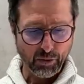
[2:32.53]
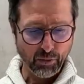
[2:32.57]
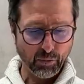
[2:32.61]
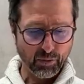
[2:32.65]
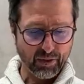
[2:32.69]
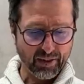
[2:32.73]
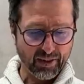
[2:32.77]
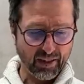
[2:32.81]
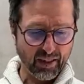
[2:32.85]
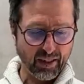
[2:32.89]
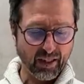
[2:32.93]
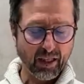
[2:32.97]
Donc
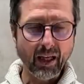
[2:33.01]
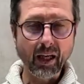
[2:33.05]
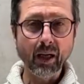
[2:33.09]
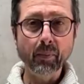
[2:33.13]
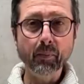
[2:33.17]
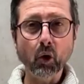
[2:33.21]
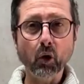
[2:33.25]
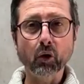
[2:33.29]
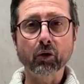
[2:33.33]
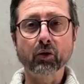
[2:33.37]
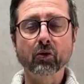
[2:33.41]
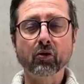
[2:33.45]
c'est
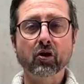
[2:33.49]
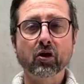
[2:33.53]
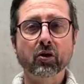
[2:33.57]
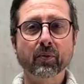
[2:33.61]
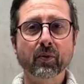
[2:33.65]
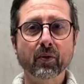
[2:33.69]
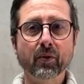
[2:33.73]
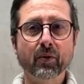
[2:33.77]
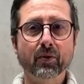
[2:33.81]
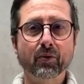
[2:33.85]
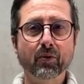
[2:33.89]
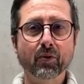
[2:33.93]
important, je
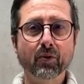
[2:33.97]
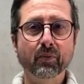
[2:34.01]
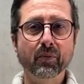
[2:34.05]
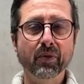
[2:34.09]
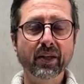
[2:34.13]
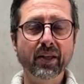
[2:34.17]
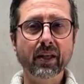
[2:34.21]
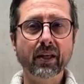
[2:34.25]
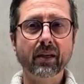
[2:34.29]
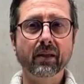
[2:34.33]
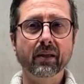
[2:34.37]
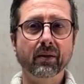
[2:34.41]
pense, de
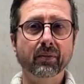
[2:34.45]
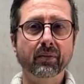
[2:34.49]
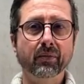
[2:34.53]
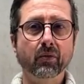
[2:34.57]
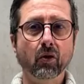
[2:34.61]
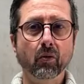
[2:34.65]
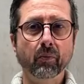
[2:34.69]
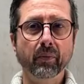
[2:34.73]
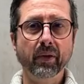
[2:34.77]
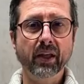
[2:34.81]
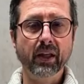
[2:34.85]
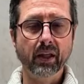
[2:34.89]
bien
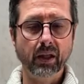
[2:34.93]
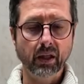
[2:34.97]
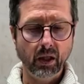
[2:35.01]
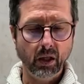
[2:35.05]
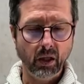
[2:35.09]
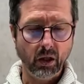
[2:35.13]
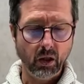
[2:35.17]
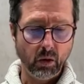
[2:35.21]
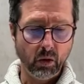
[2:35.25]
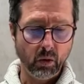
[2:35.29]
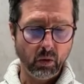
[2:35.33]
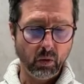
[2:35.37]
informer
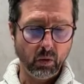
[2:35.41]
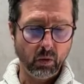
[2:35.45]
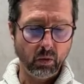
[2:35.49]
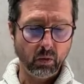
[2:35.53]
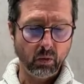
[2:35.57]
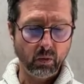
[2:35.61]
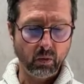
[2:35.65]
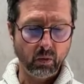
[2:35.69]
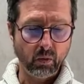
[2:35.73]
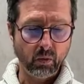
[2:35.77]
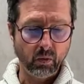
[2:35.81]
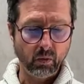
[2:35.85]

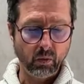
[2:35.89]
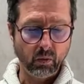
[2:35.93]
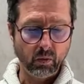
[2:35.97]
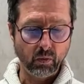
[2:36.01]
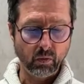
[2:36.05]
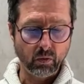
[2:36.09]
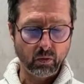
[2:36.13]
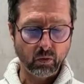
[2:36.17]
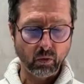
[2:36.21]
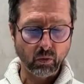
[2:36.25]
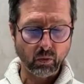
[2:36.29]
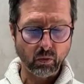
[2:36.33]
euh,
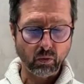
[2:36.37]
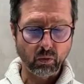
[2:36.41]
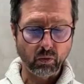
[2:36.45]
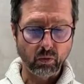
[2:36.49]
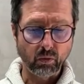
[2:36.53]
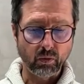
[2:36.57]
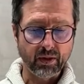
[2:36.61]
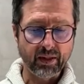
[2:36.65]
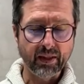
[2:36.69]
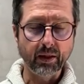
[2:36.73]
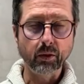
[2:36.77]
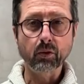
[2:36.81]
sur euh,
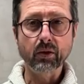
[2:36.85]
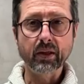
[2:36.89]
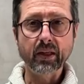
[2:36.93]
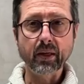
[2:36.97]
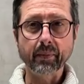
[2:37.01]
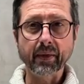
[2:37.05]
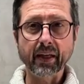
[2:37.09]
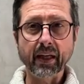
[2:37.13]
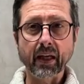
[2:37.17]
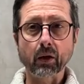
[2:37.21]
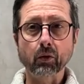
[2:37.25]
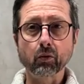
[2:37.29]
ces
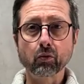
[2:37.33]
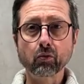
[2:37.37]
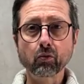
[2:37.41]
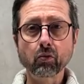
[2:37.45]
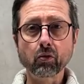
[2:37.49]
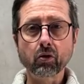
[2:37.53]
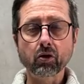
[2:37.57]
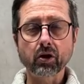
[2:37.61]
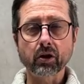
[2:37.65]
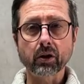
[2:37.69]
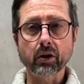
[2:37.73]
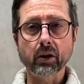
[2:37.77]
deuxièmes
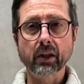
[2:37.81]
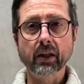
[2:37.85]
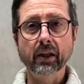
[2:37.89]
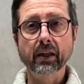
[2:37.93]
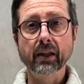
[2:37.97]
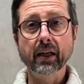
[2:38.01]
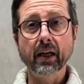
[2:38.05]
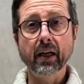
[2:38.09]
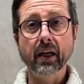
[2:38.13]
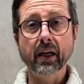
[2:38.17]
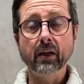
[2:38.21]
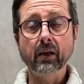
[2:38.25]
cartouches. Il
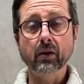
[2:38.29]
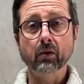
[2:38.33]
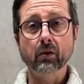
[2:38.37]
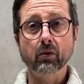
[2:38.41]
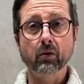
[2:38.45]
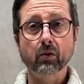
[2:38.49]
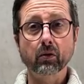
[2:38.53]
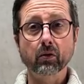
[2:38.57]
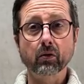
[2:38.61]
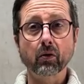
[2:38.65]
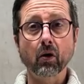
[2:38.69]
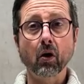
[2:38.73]
y a
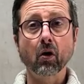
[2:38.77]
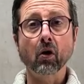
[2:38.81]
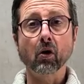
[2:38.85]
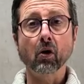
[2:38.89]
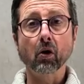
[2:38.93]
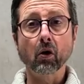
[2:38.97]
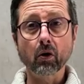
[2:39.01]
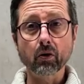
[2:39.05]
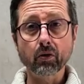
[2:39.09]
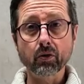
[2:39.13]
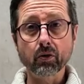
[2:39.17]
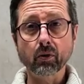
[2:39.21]
euh, en
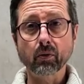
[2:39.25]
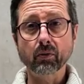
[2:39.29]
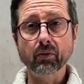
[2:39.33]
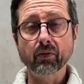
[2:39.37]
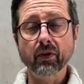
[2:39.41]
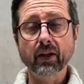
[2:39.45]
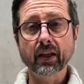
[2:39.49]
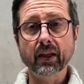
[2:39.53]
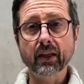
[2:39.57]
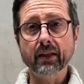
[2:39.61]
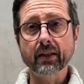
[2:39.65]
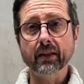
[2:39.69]
grande
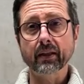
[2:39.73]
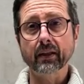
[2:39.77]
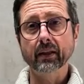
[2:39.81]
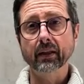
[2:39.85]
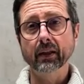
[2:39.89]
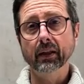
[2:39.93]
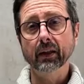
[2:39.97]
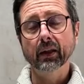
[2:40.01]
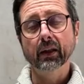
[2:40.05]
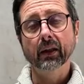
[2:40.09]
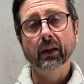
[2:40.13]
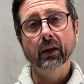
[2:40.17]
surface
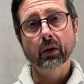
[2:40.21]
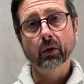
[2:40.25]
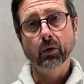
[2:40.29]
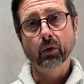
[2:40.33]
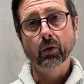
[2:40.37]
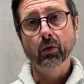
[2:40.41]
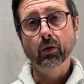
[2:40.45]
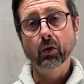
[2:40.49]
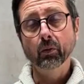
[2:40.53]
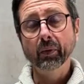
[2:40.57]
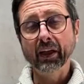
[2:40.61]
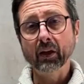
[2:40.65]

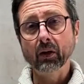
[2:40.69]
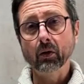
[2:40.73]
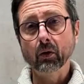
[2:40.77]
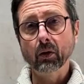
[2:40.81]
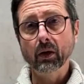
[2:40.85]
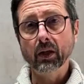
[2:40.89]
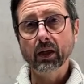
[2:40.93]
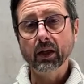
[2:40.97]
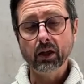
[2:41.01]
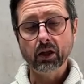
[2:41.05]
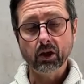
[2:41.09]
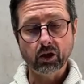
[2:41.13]
de
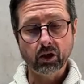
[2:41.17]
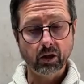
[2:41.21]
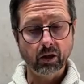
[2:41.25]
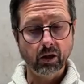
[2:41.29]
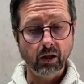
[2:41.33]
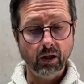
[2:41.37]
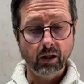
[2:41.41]
bricolage